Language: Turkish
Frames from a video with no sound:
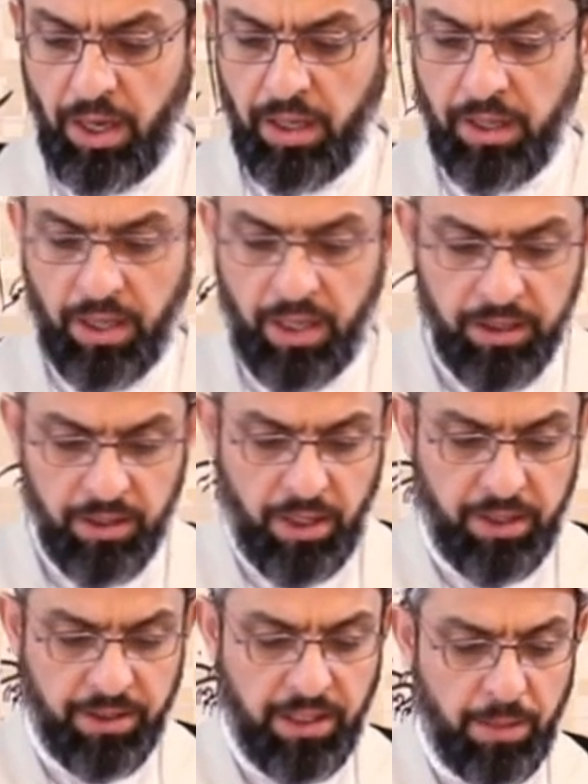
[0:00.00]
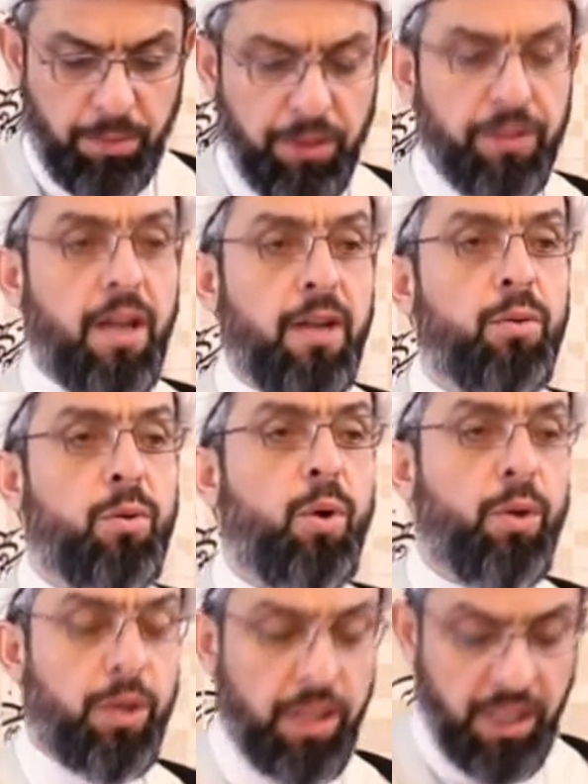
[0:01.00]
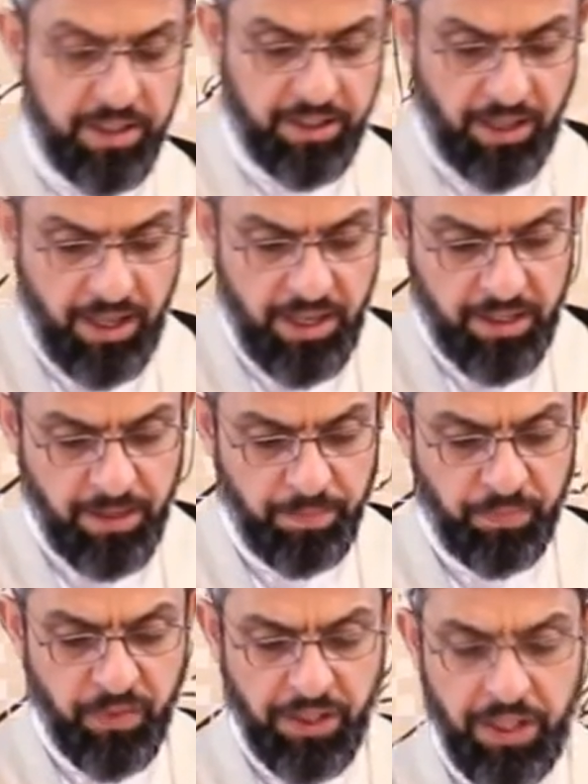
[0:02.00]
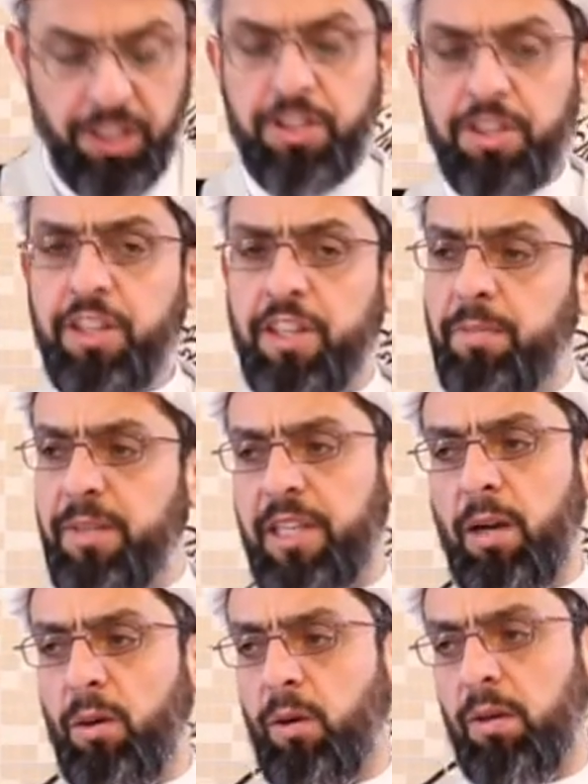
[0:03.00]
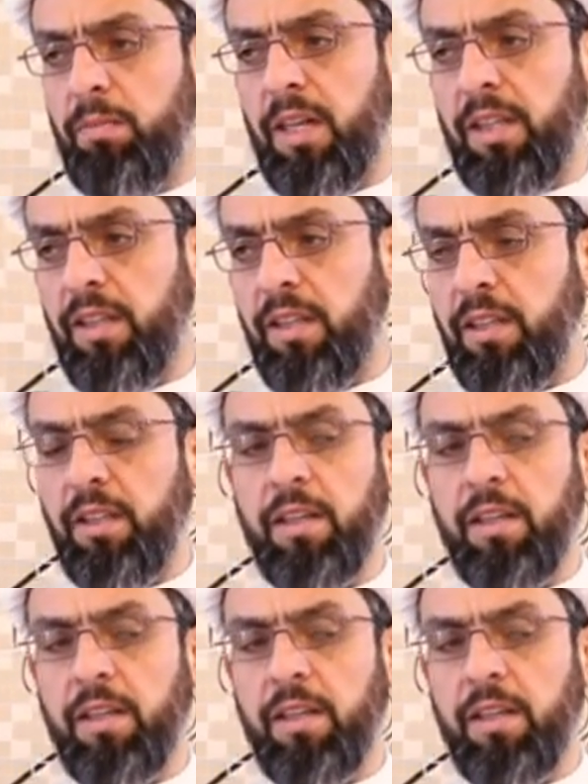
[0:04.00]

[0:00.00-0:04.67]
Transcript: Allah'ın azabından koruyacak hiç kimse olmadı.